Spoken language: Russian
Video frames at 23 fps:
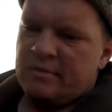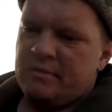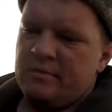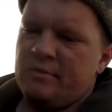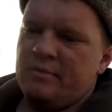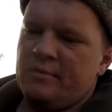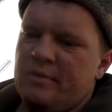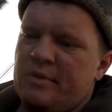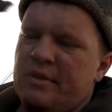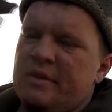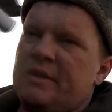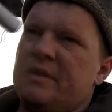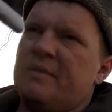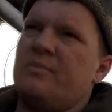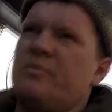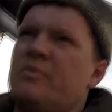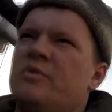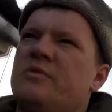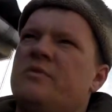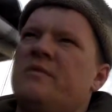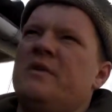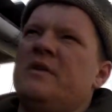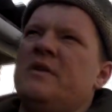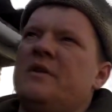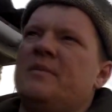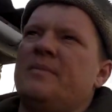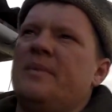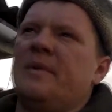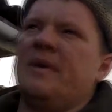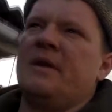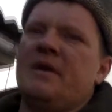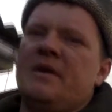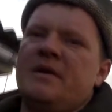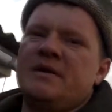Ну, это будет видно
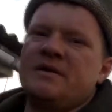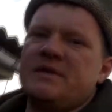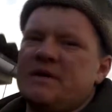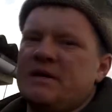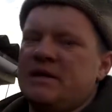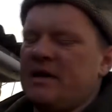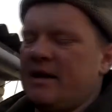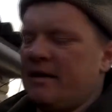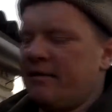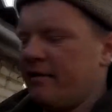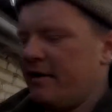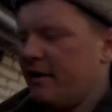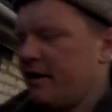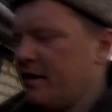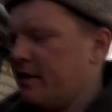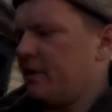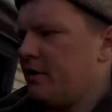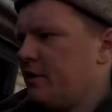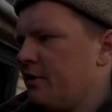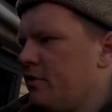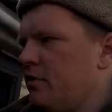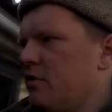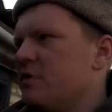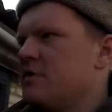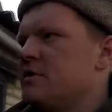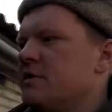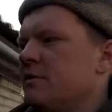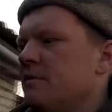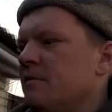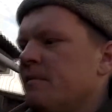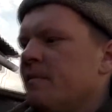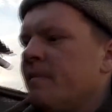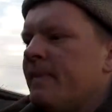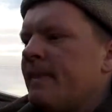при изготовлении гнезд.
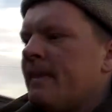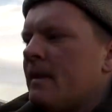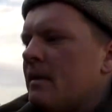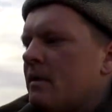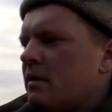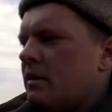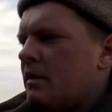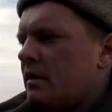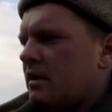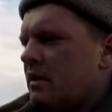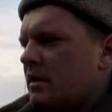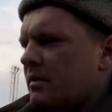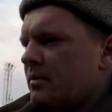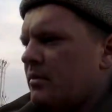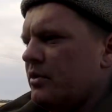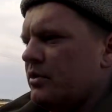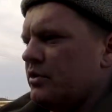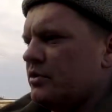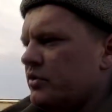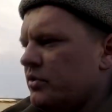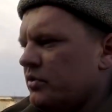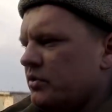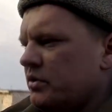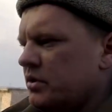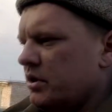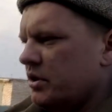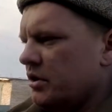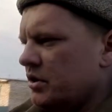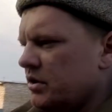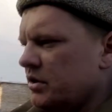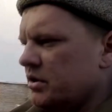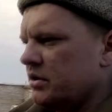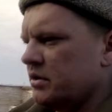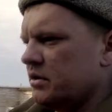Э, мой друг,
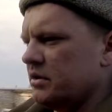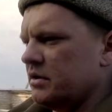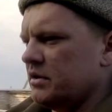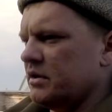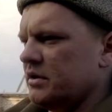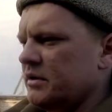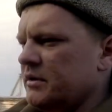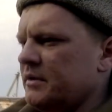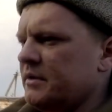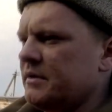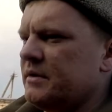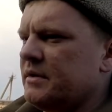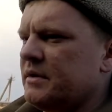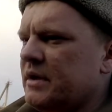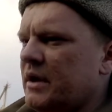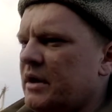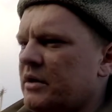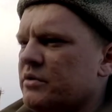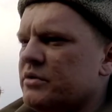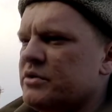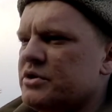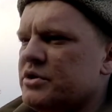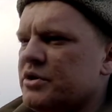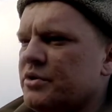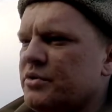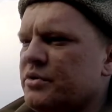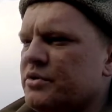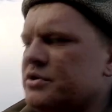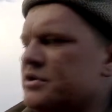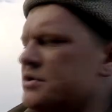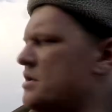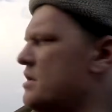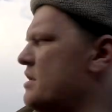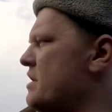э, хороший
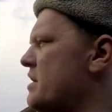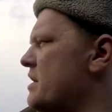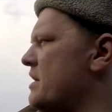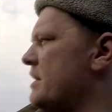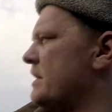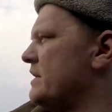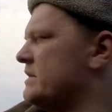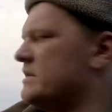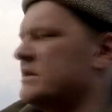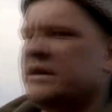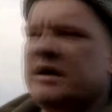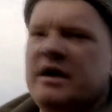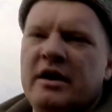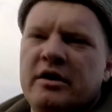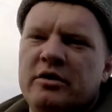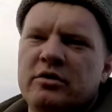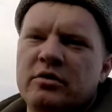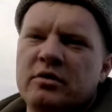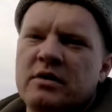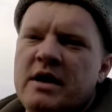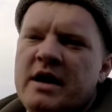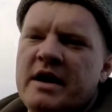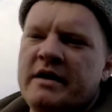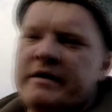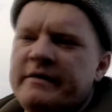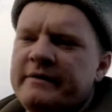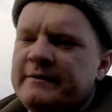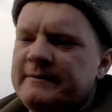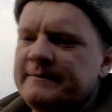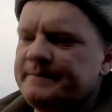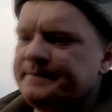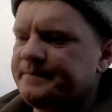очень, Сергей Тулаев,